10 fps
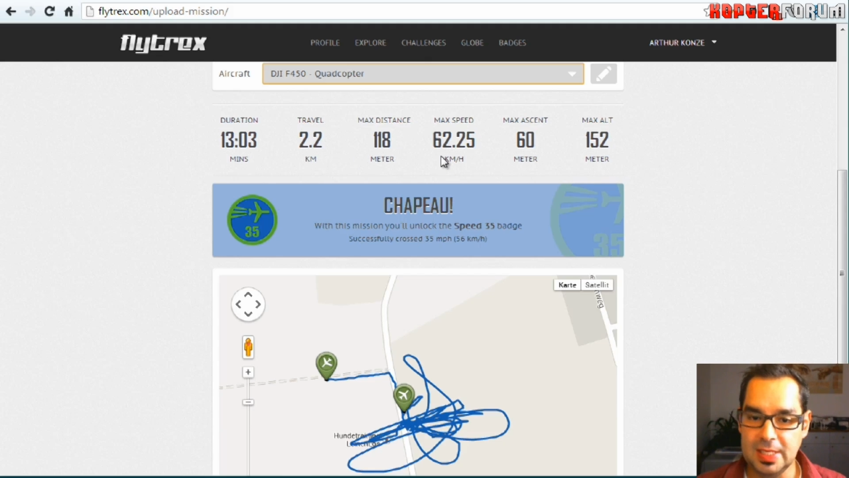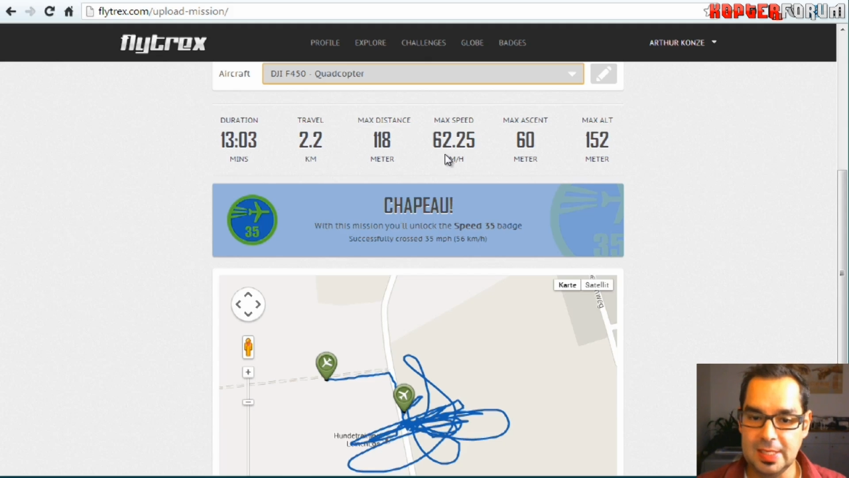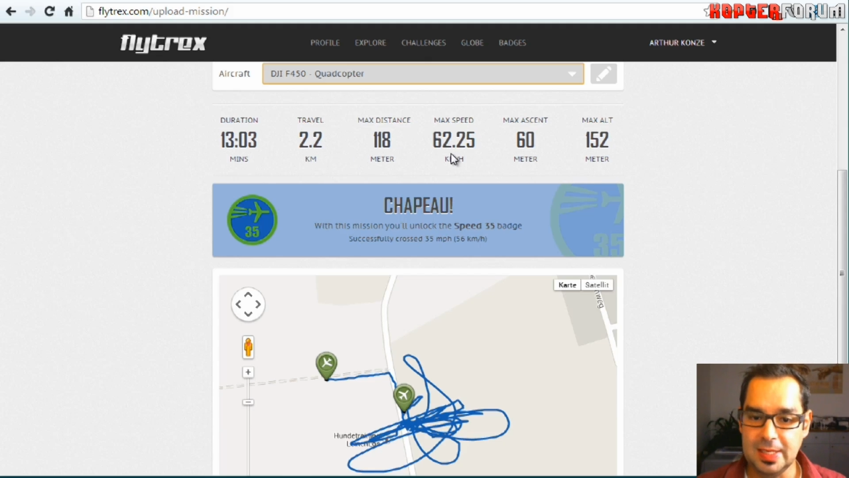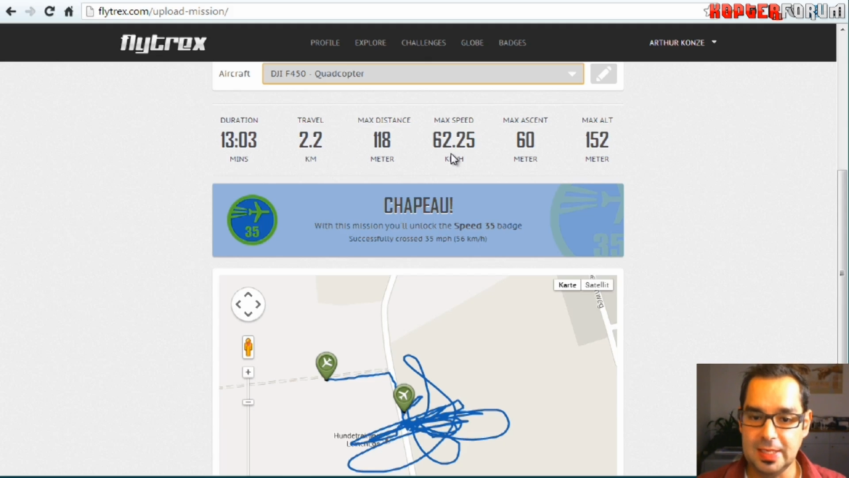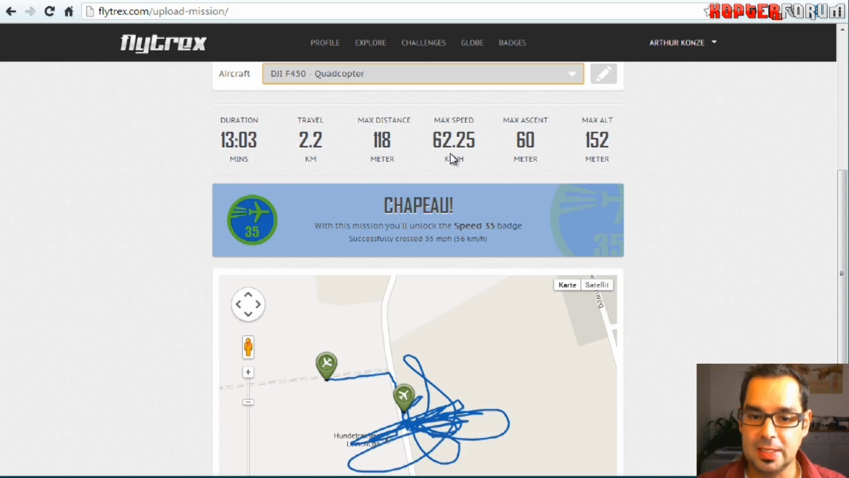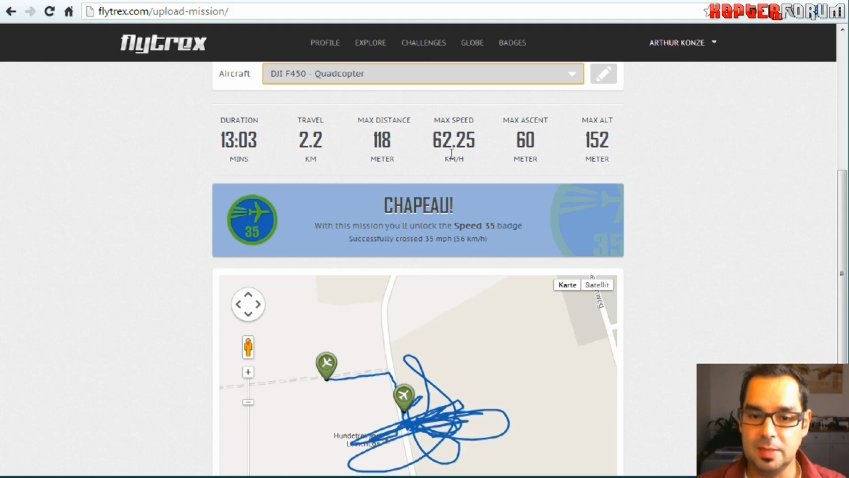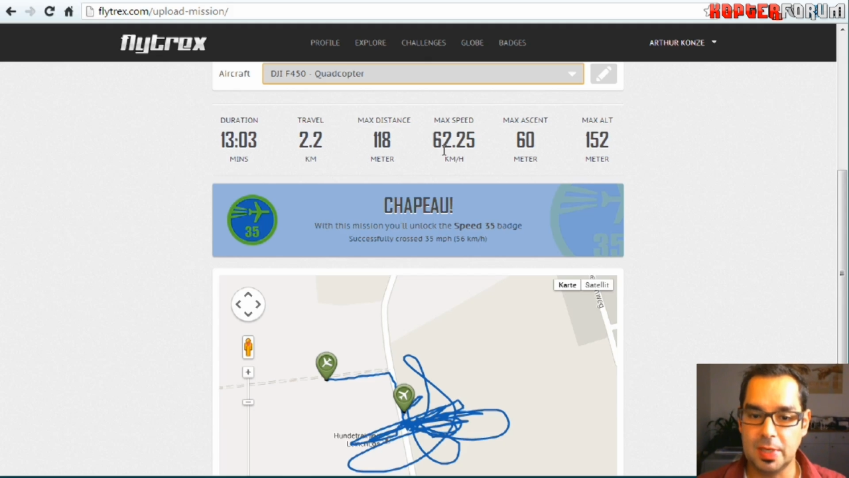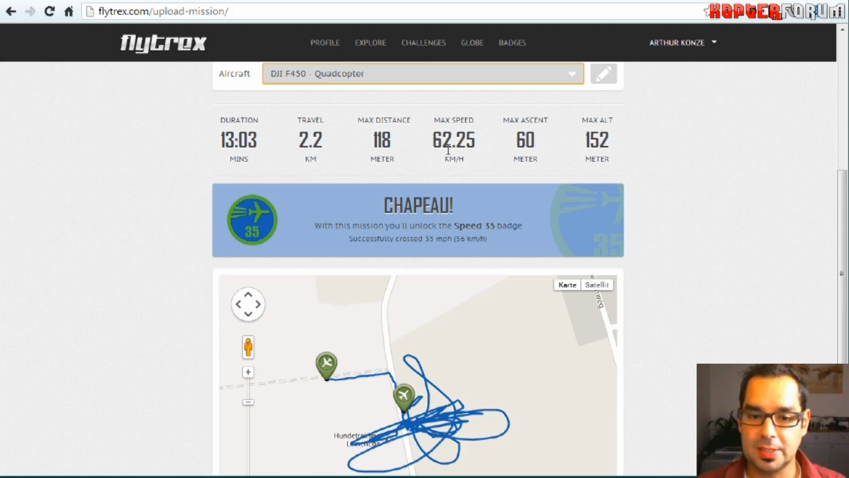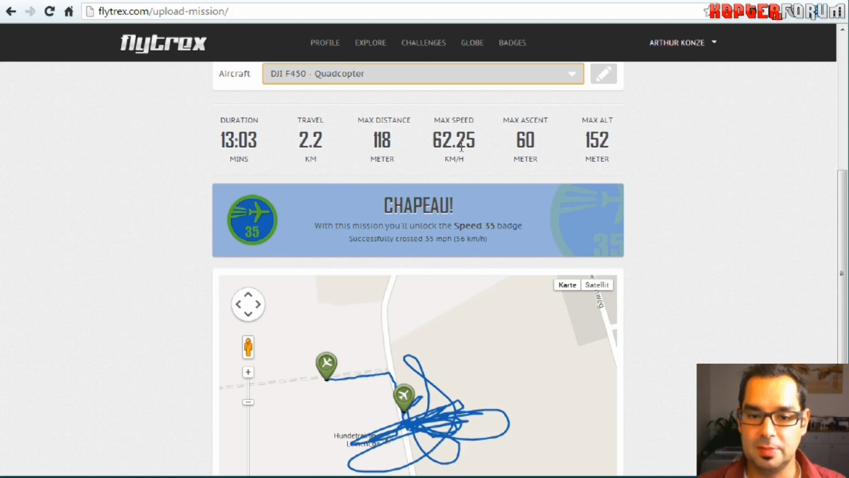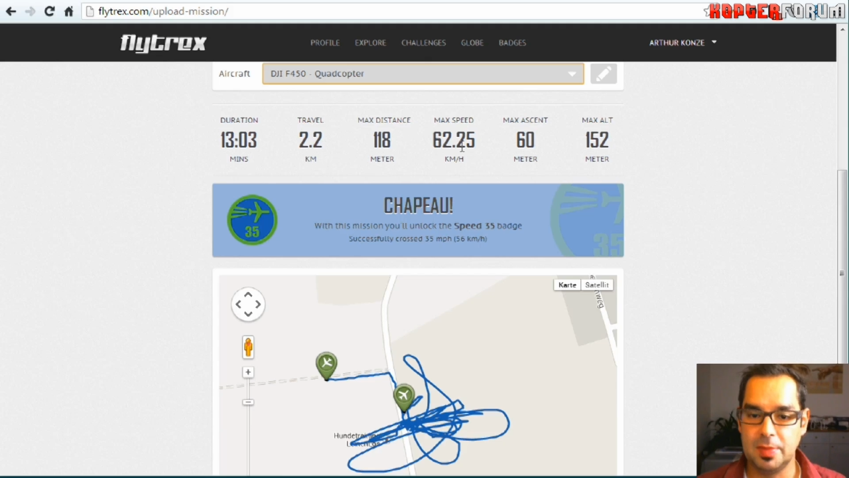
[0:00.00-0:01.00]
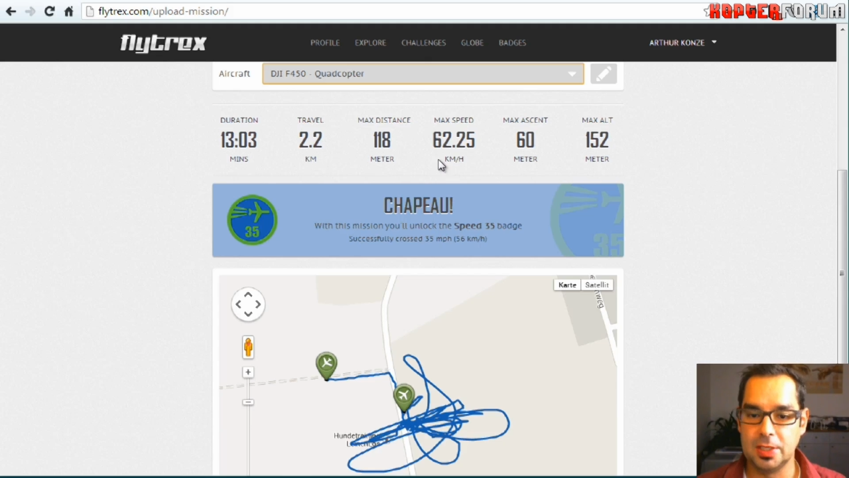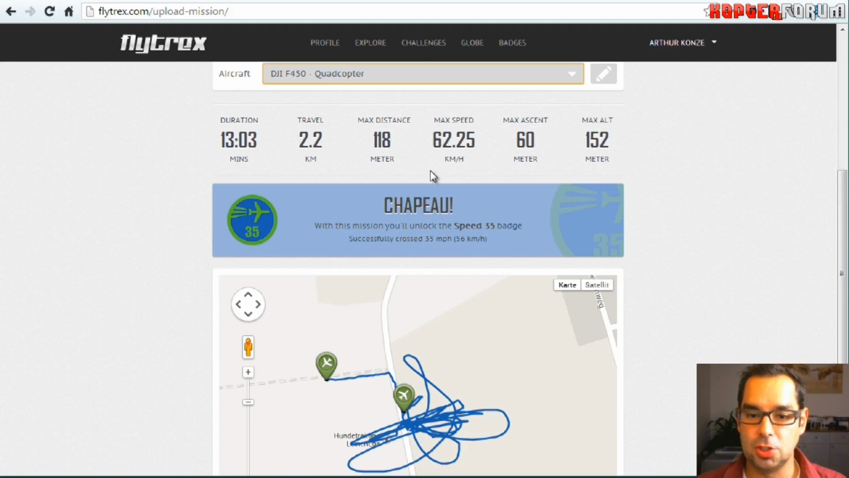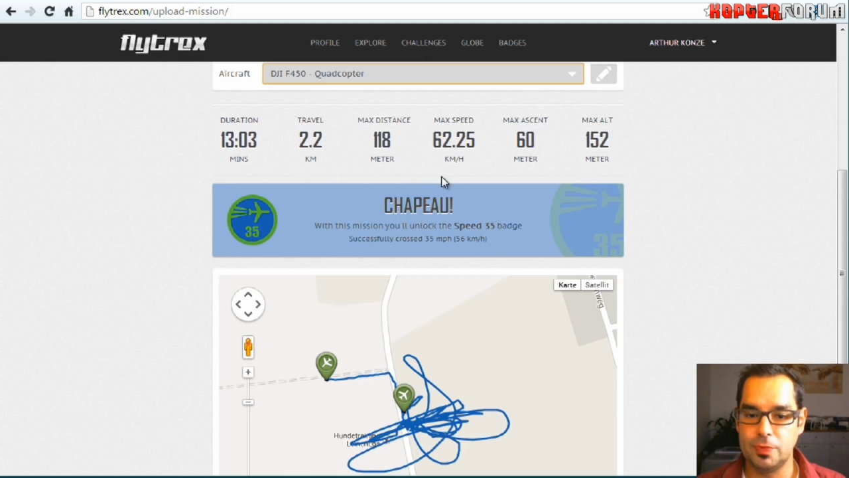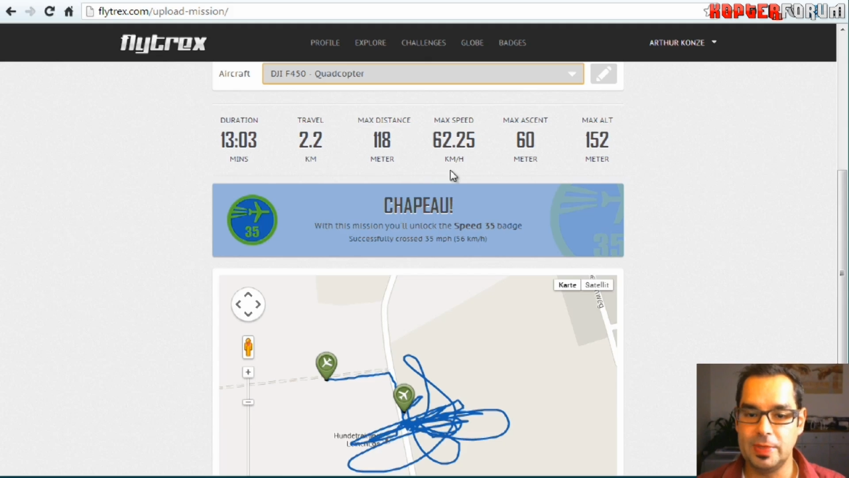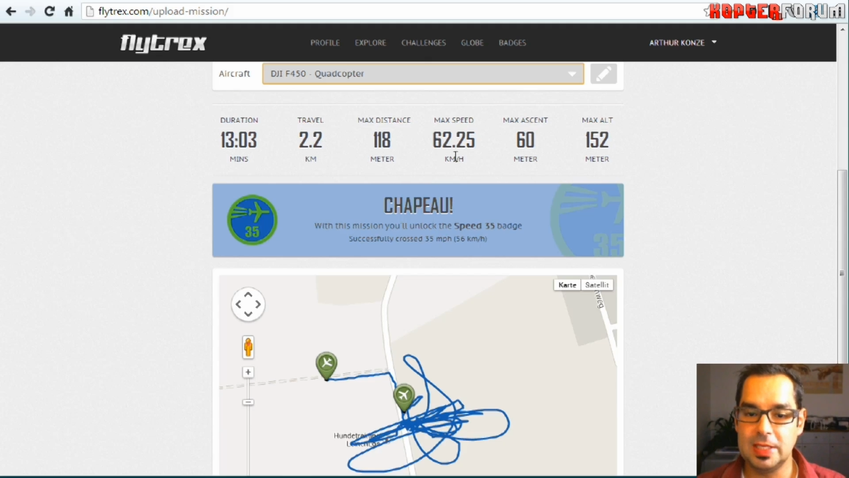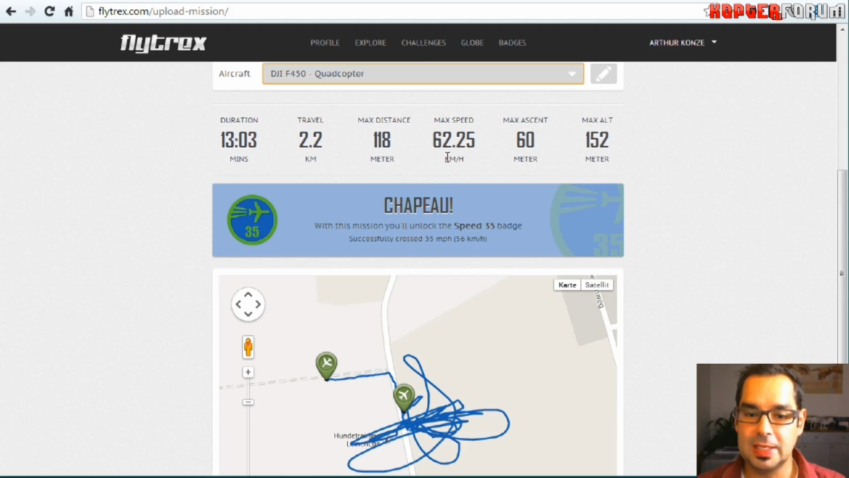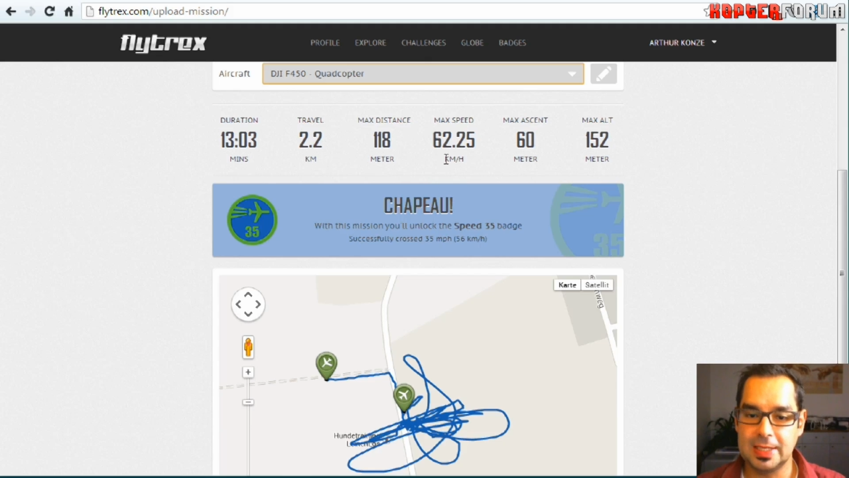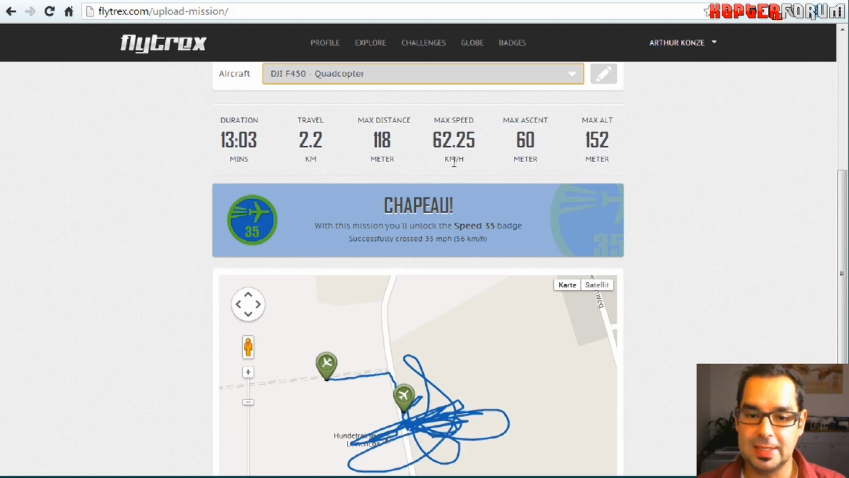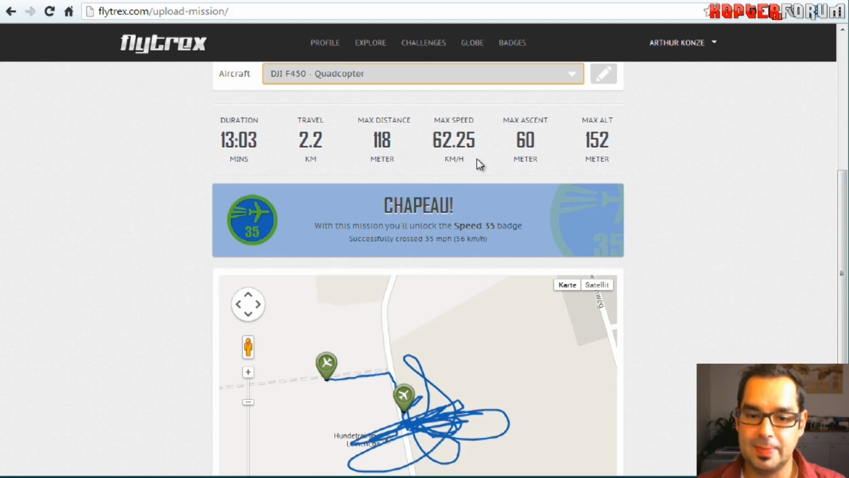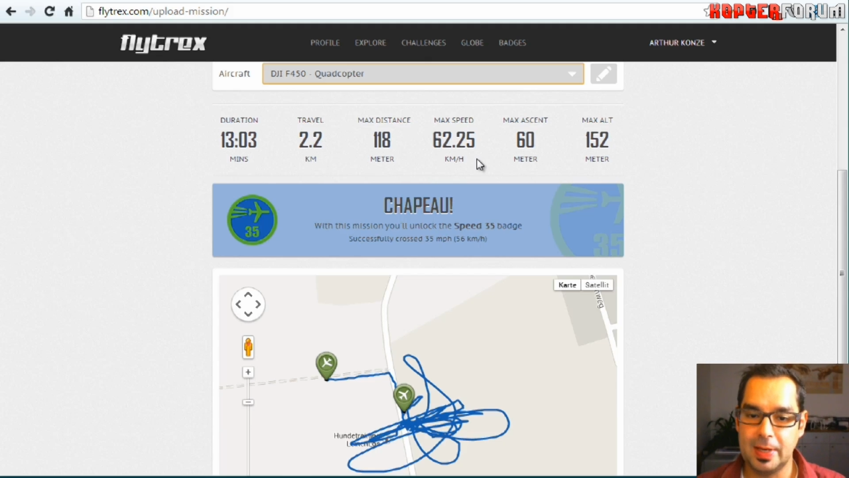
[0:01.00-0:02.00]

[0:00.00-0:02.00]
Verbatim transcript: Hier seht ihr die maximale Geschwindigkeit